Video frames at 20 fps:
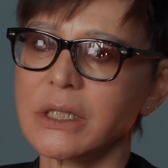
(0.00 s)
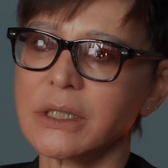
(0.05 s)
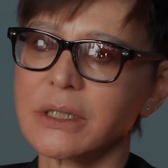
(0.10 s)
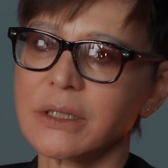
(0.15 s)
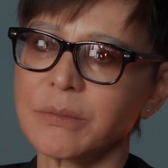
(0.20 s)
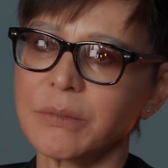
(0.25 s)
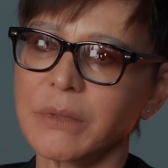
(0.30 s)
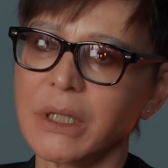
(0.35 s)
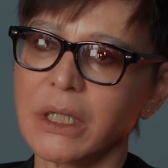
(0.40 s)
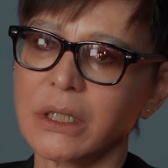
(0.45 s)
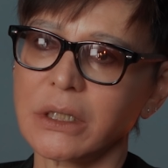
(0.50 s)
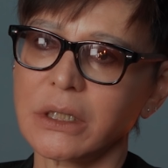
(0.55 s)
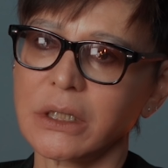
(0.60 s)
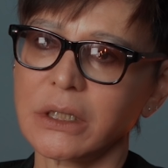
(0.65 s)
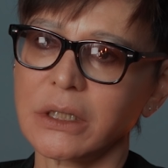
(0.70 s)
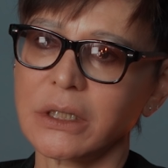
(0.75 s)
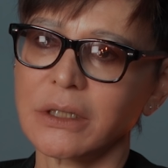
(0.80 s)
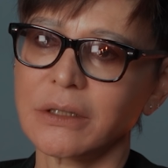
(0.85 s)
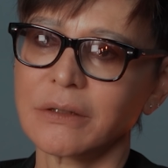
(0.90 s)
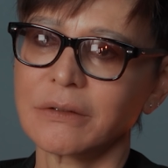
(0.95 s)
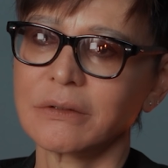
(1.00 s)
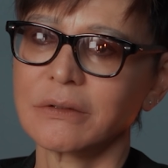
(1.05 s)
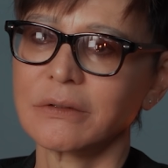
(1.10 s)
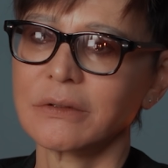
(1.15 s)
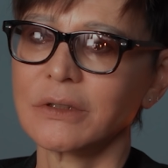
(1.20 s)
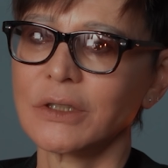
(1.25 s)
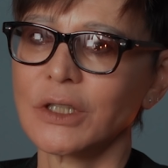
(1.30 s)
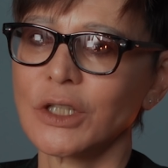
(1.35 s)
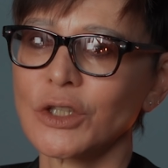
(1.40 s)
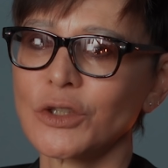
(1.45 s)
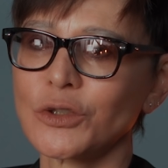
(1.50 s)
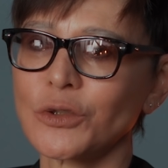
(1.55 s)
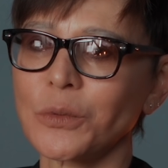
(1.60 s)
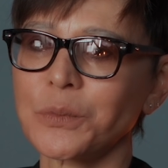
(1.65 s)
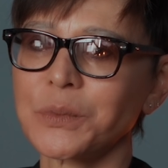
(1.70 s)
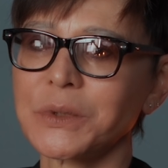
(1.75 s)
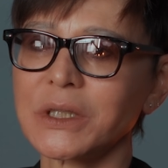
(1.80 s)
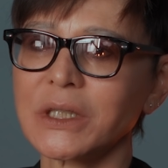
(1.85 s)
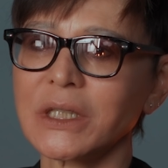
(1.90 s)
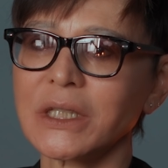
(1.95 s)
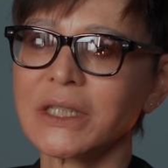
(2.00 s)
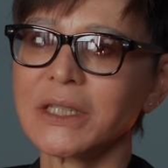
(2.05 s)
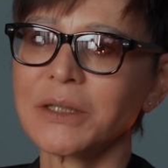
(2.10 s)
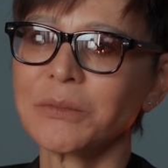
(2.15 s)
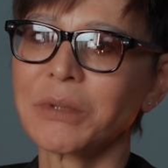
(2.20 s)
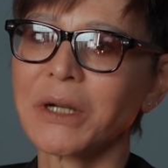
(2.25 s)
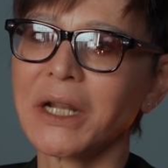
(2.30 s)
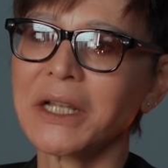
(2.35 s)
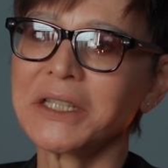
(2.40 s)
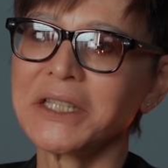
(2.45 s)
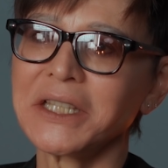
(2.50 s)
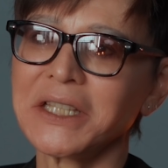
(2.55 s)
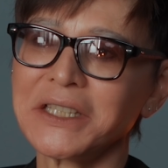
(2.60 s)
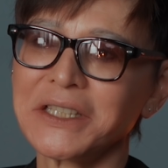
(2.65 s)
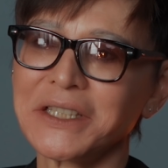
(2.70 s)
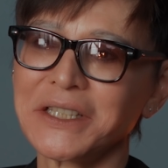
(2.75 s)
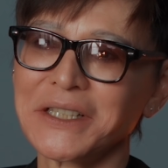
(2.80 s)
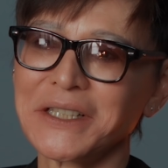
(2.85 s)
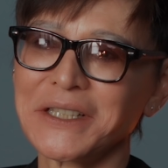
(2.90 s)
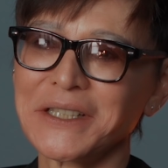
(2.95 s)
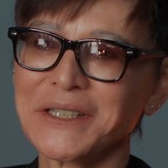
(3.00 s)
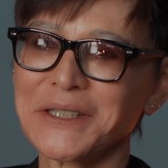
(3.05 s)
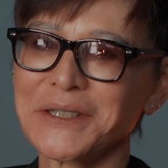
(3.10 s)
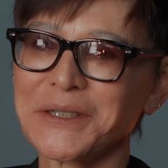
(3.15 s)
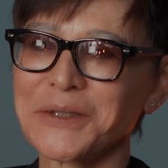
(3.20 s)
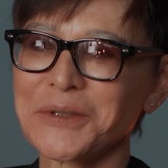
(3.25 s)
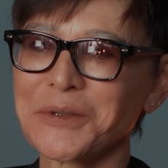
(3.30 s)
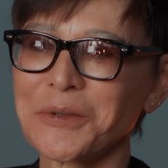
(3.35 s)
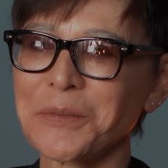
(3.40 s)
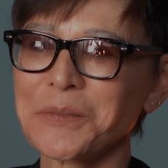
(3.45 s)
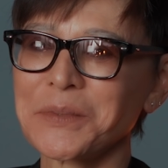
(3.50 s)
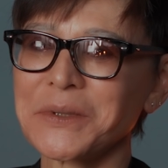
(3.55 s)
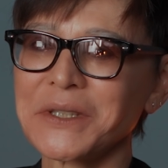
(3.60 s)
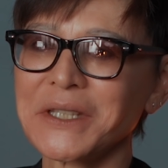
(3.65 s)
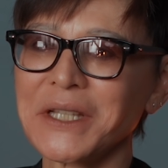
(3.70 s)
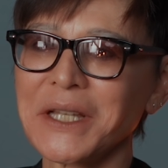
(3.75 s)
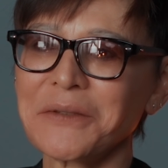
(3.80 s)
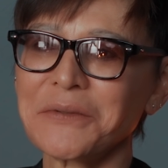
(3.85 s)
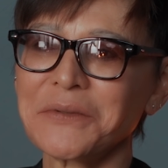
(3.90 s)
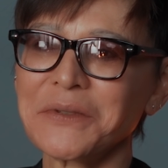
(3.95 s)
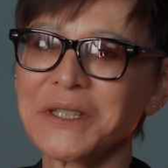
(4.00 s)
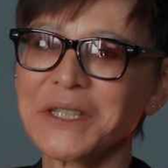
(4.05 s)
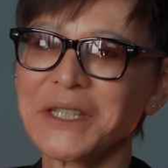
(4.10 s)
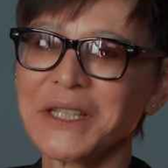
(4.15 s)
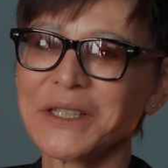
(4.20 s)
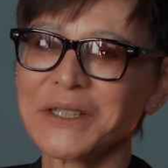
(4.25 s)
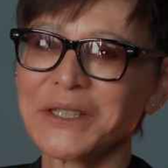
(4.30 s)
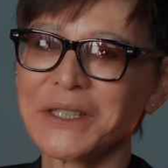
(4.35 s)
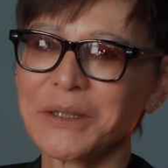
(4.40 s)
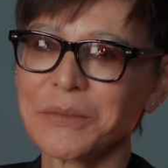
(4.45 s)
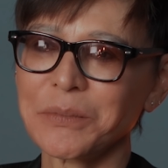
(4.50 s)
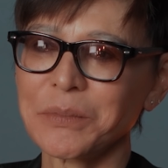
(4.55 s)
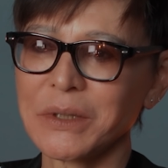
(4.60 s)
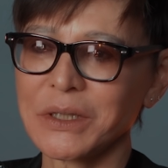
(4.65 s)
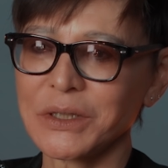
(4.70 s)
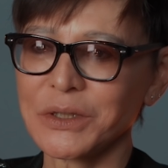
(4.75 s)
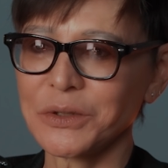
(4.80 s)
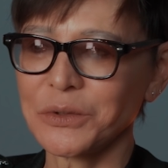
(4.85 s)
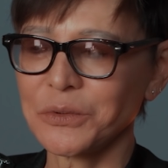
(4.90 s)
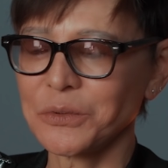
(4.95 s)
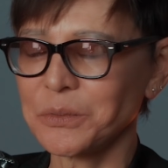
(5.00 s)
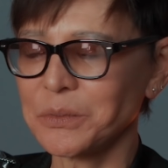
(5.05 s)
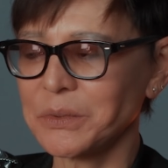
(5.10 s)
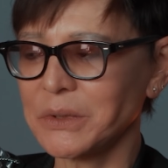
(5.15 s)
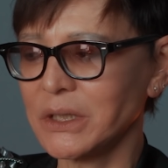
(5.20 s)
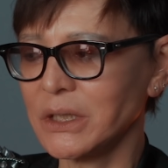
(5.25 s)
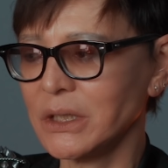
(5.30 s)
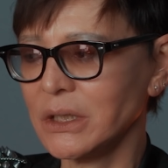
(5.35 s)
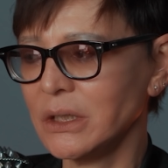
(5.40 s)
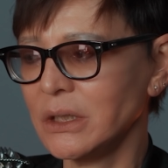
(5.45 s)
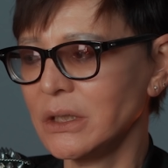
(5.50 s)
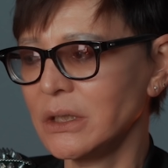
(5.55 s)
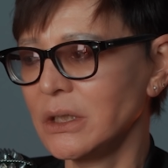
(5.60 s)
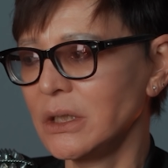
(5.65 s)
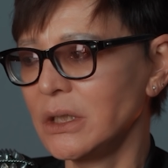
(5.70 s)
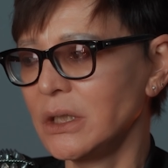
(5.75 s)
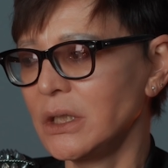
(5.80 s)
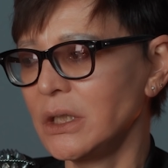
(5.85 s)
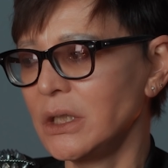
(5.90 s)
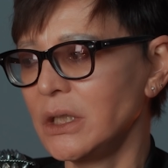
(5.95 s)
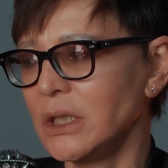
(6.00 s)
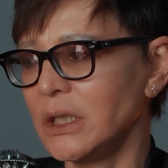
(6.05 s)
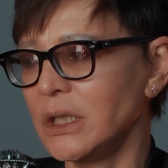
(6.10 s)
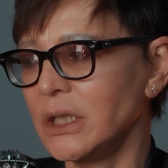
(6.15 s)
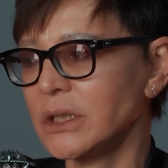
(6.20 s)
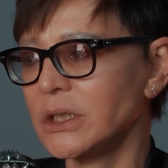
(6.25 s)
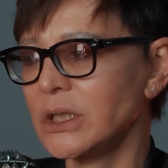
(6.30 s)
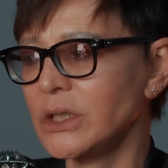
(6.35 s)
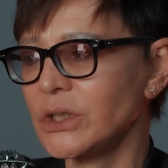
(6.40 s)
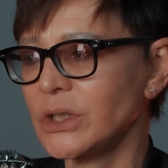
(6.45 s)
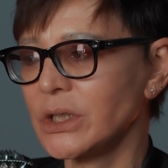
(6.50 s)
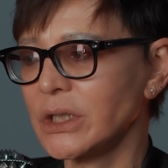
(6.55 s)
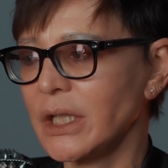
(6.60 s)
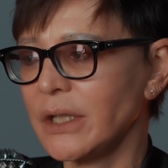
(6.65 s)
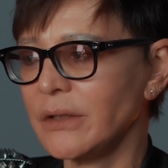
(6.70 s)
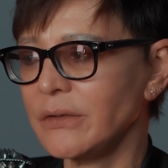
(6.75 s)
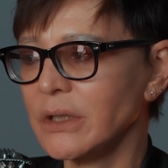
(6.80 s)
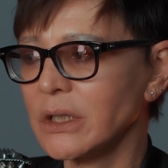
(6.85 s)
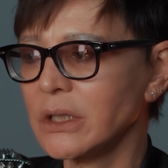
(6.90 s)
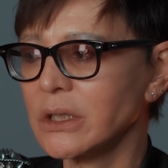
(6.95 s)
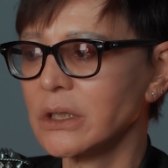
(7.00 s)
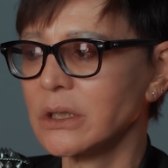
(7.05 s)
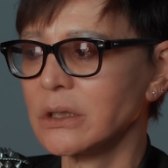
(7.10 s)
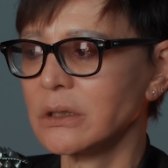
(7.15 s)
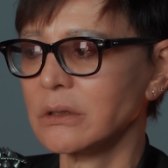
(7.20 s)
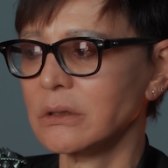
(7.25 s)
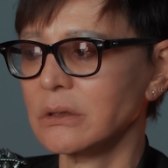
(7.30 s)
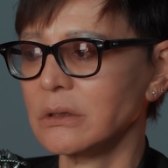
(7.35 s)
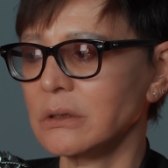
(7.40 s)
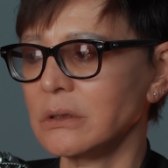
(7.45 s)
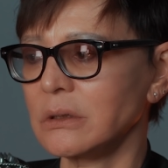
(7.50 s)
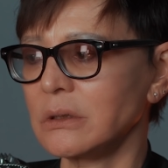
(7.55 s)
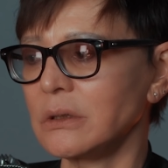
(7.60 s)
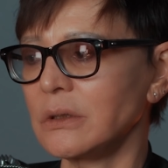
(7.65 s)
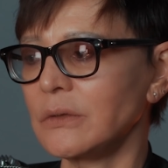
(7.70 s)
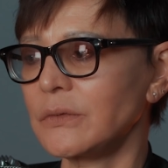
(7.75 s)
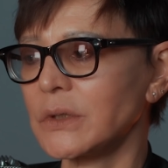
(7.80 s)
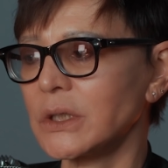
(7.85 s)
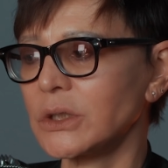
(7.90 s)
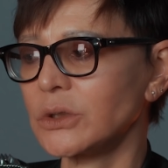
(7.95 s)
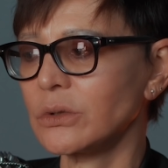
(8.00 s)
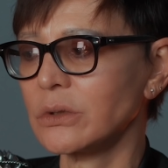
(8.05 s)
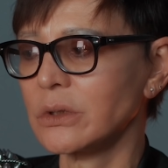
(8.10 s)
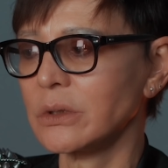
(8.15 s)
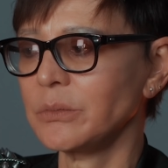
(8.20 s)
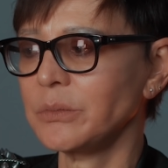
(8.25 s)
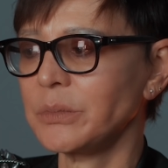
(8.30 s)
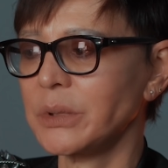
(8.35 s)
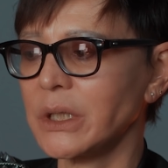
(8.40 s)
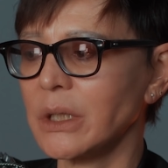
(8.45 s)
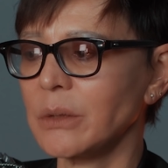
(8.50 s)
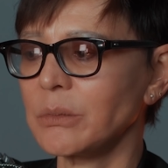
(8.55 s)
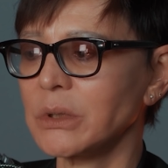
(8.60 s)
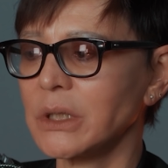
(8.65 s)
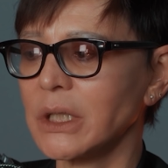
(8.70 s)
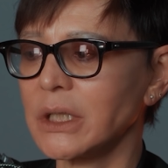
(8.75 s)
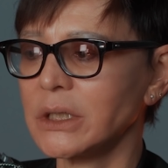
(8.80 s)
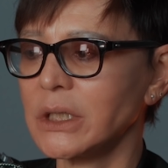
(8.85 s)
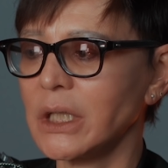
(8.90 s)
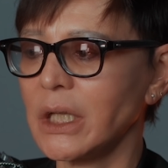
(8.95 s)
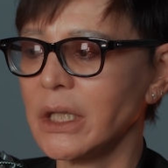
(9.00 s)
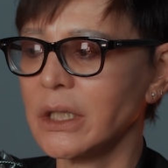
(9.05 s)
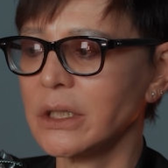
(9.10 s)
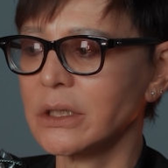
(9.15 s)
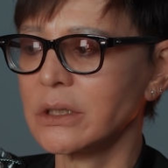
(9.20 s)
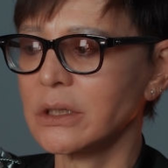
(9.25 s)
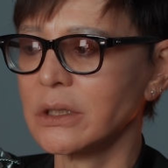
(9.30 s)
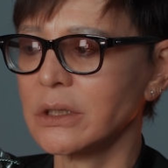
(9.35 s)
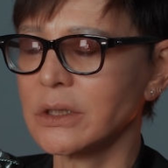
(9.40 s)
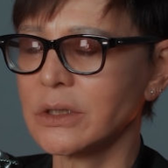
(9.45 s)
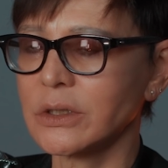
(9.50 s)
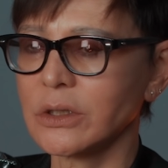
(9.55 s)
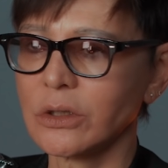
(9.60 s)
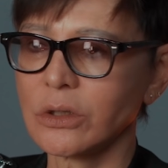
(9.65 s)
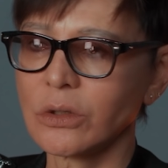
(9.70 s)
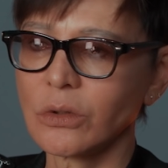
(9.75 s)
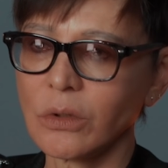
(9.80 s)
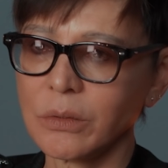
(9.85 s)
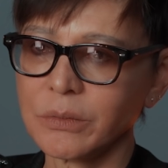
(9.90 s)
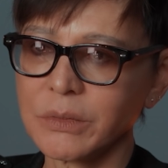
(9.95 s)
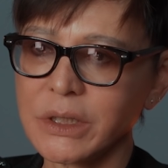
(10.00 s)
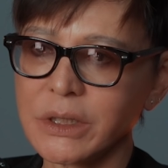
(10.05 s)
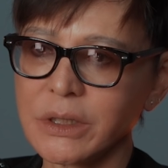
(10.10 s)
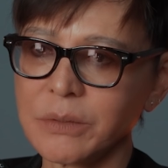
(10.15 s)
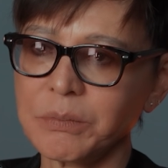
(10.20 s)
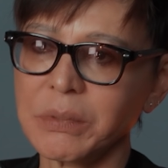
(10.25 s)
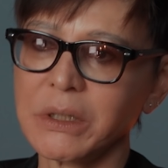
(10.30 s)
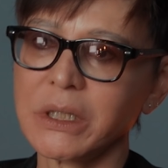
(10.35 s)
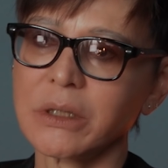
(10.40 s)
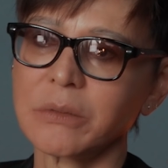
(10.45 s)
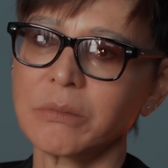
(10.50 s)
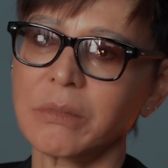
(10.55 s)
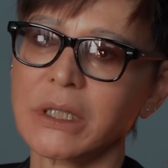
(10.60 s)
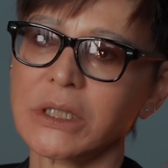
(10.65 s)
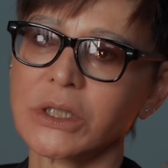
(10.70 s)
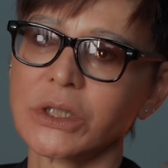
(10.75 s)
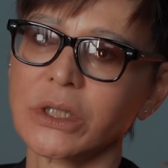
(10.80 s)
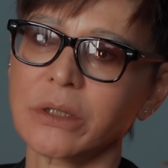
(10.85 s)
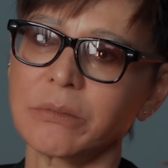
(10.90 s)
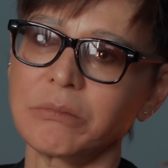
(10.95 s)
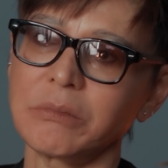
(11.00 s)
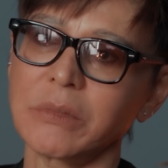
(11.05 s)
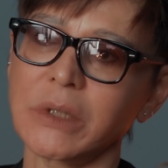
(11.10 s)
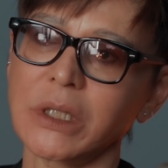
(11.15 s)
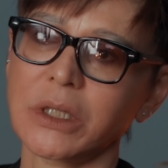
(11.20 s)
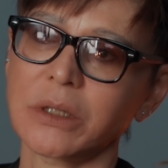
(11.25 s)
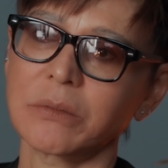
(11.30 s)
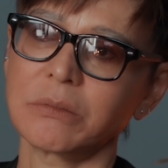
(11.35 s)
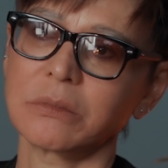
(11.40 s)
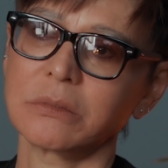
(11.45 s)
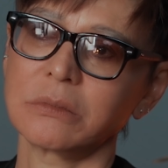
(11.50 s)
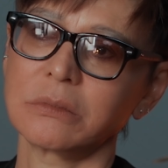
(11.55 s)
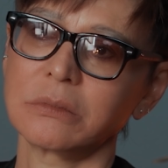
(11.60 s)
измены, собственные добродетели, собственные офигенные поступки, это человек, э, в котором преобладает скромность перед большим миром.